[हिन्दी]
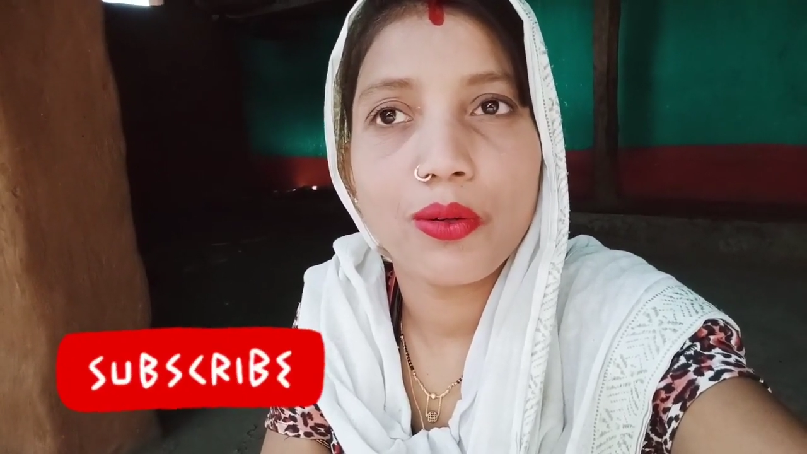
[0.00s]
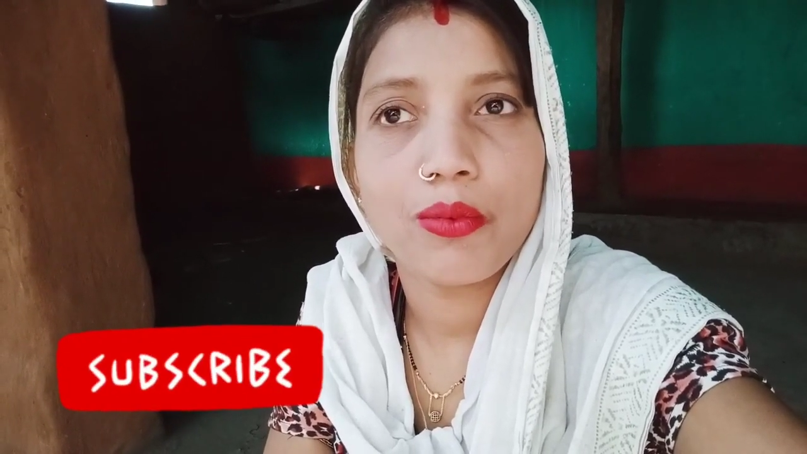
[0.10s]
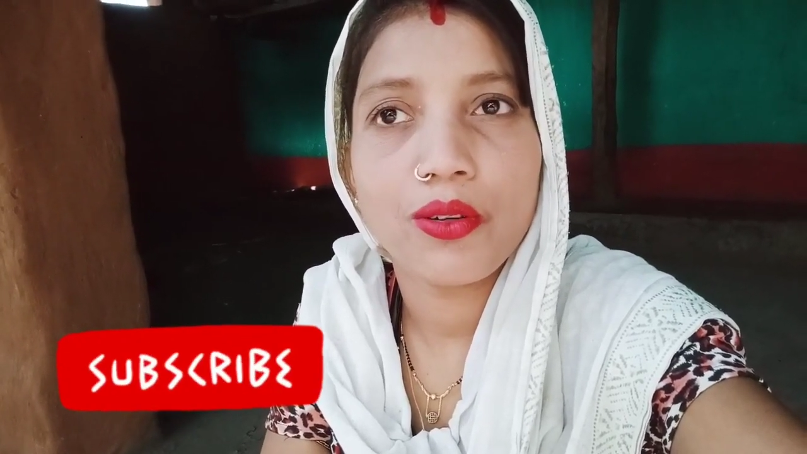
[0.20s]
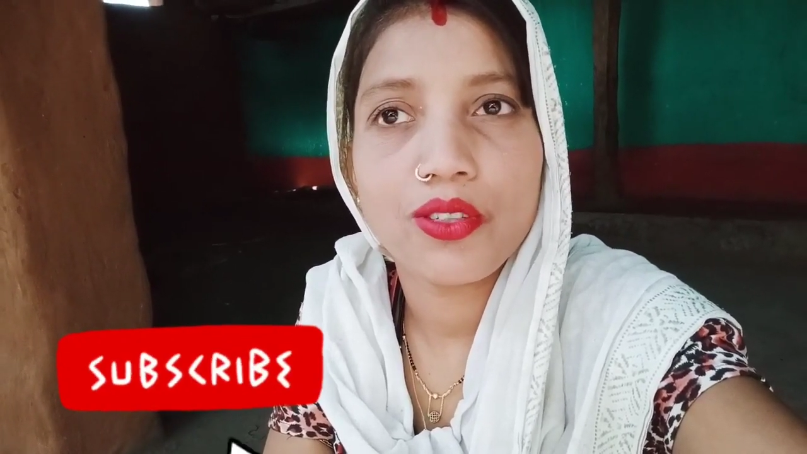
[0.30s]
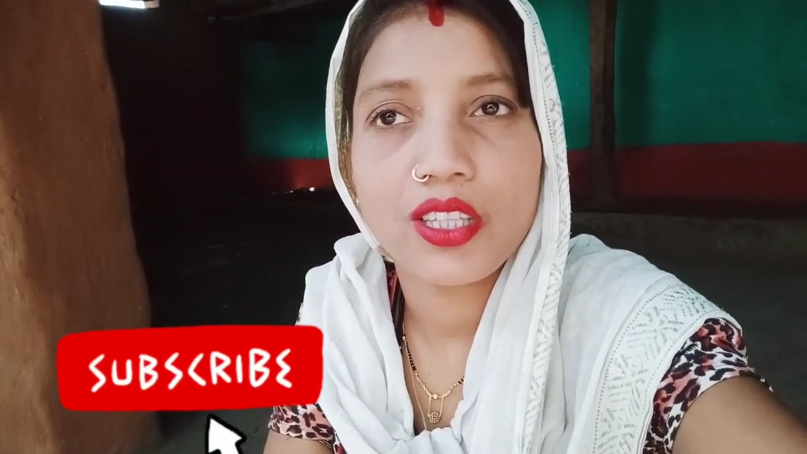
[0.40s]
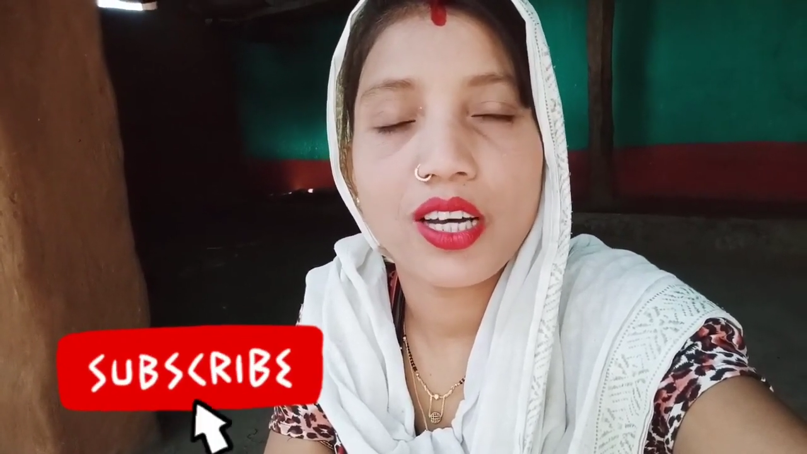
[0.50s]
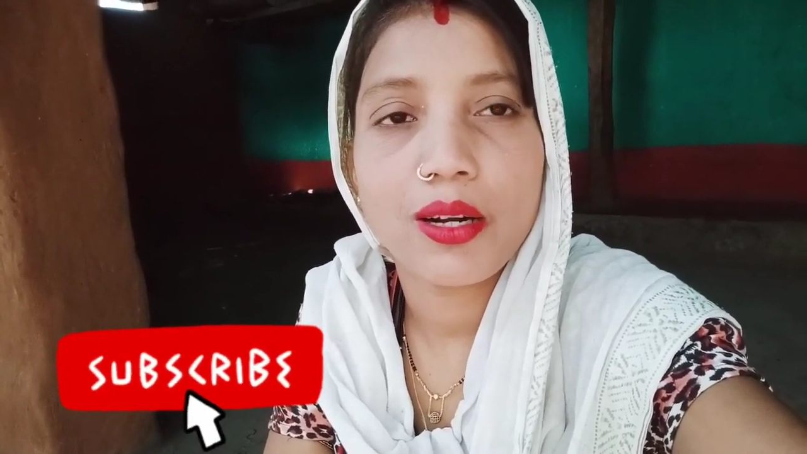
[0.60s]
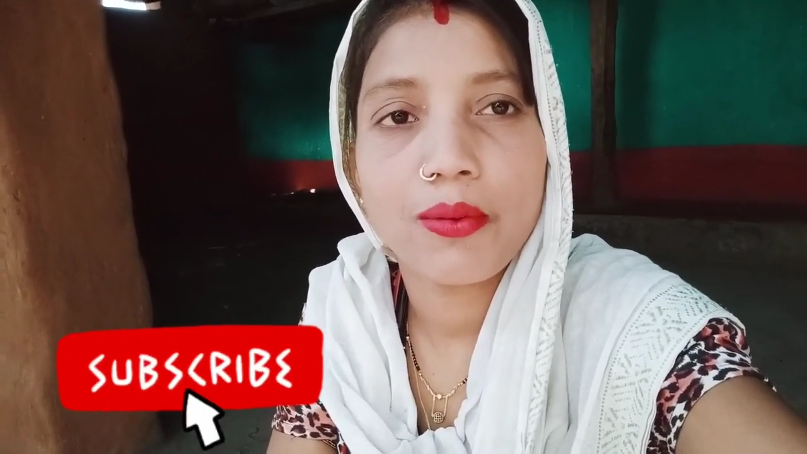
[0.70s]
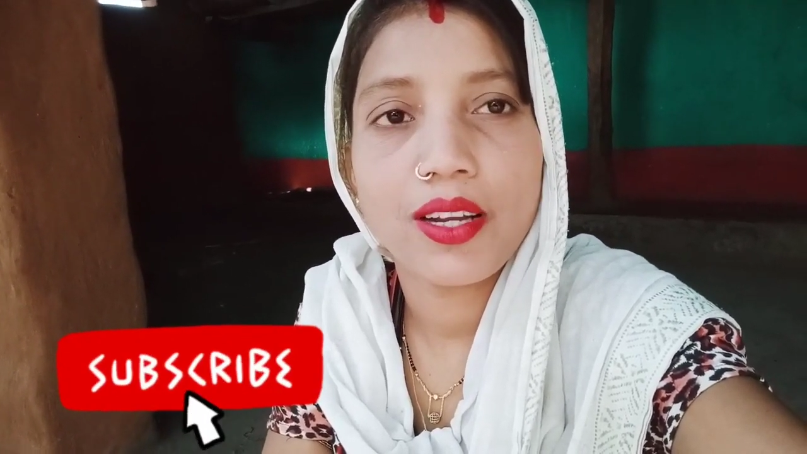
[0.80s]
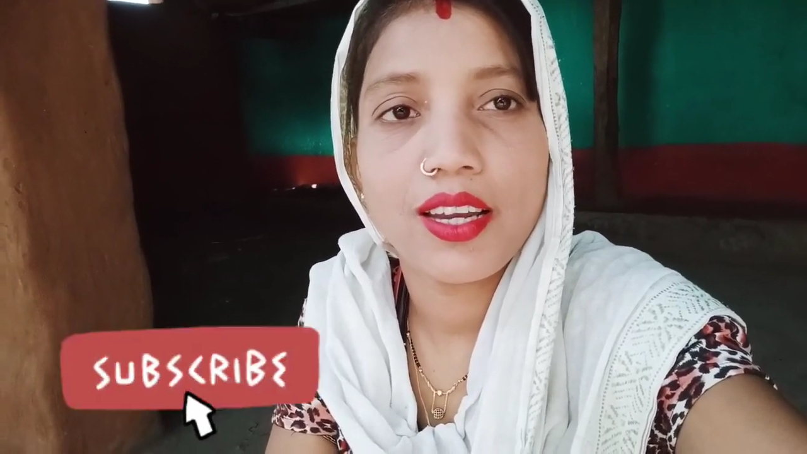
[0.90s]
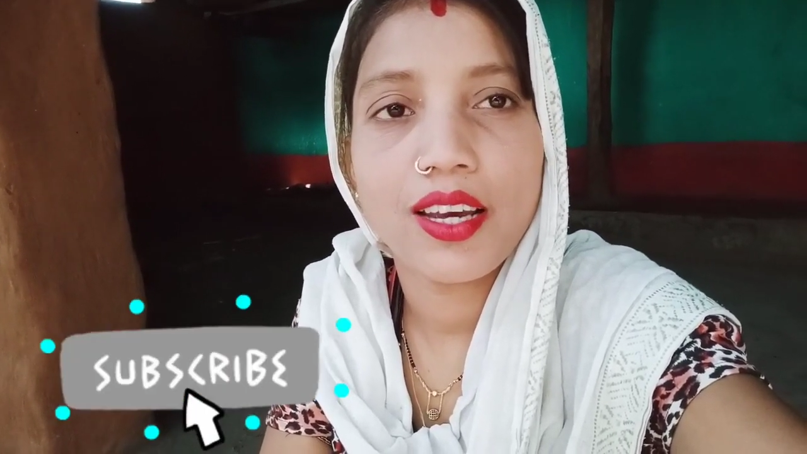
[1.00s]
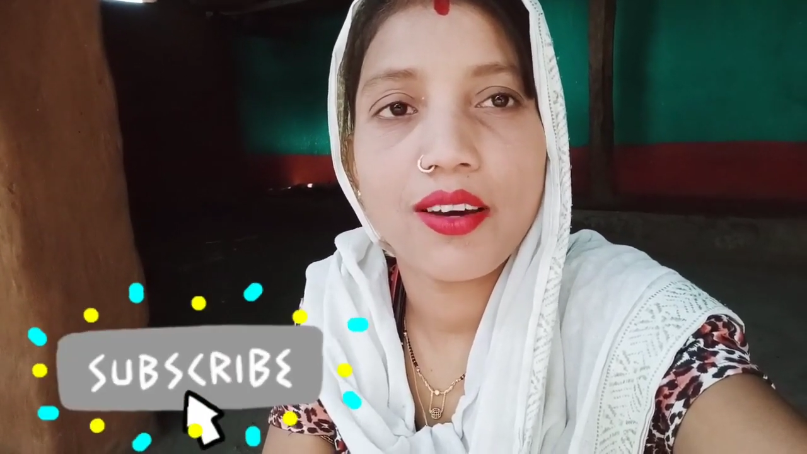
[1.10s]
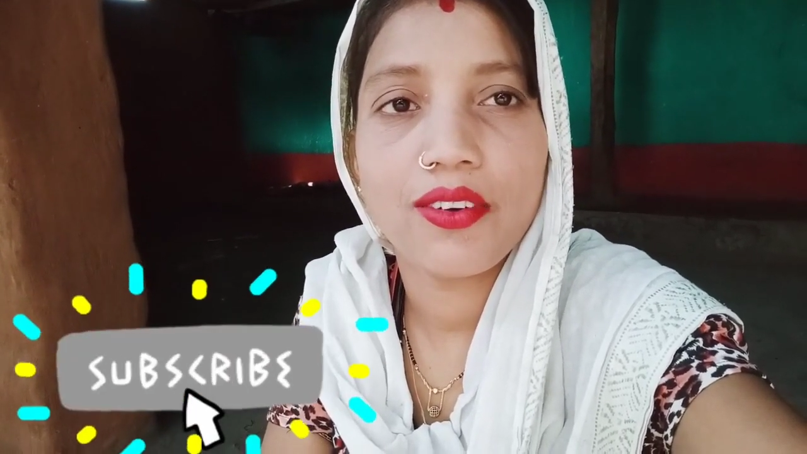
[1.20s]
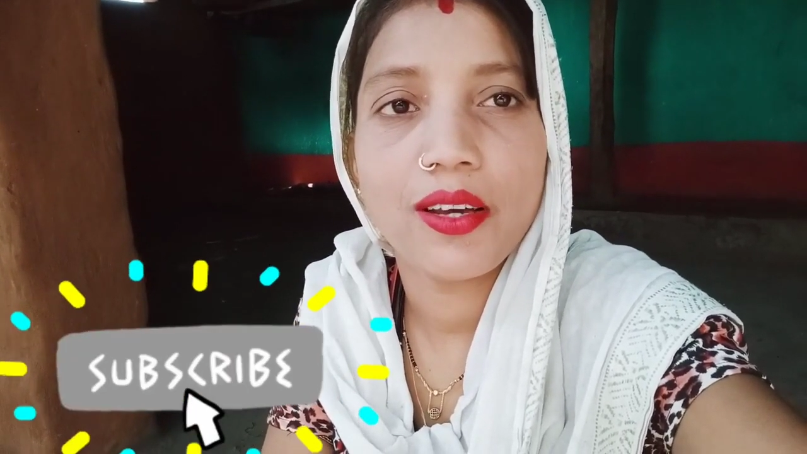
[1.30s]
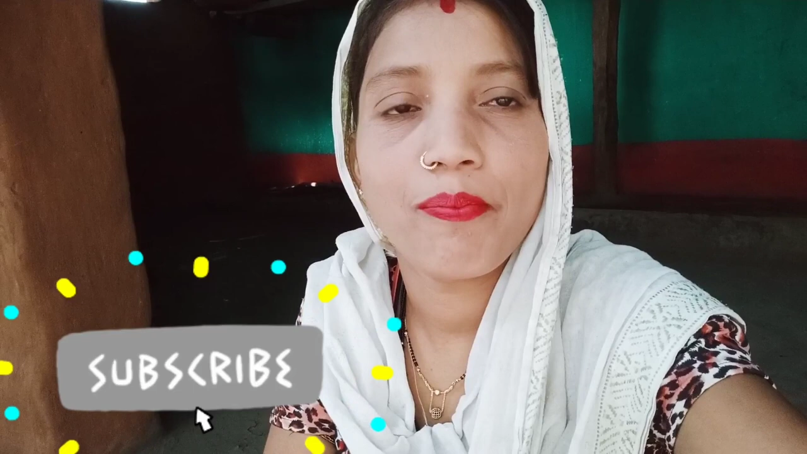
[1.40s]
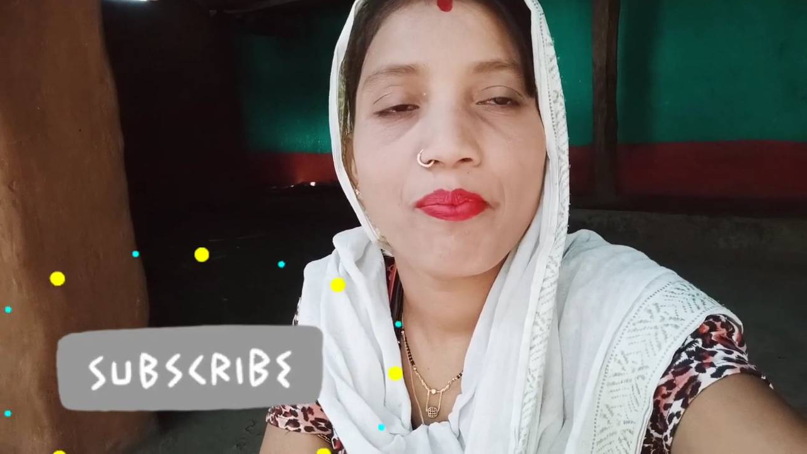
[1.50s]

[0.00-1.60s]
बहुत सारा फली आवे